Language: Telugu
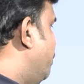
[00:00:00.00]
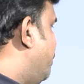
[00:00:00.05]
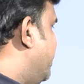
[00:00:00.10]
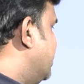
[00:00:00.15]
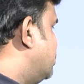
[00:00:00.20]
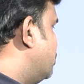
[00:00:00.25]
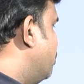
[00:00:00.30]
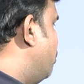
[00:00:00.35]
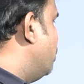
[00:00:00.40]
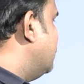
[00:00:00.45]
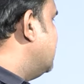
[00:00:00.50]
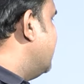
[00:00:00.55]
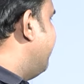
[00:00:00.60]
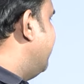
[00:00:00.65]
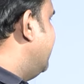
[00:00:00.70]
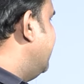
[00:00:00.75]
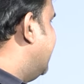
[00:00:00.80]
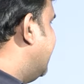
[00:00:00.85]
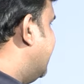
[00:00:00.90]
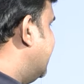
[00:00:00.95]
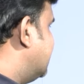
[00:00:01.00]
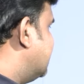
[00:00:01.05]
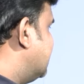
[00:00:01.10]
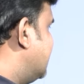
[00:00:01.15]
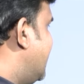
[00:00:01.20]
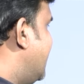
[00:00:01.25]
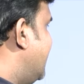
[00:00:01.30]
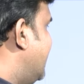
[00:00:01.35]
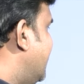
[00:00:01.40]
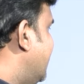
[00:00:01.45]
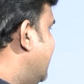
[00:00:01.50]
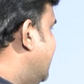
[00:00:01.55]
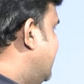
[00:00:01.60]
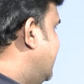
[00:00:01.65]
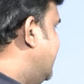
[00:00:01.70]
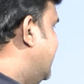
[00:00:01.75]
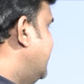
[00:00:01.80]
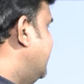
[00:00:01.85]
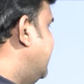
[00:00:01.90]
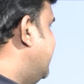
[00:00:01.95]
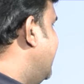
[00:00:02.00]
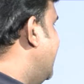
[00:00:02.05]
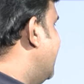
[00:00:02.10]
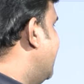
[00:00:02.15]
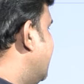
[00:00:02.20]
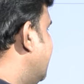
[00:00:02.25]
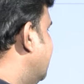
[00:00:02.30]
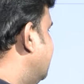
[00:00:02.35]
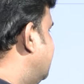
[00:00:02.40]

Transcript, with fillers: వెస్ట్ గోదావరి కృష్ణా ఎన్టీఆర్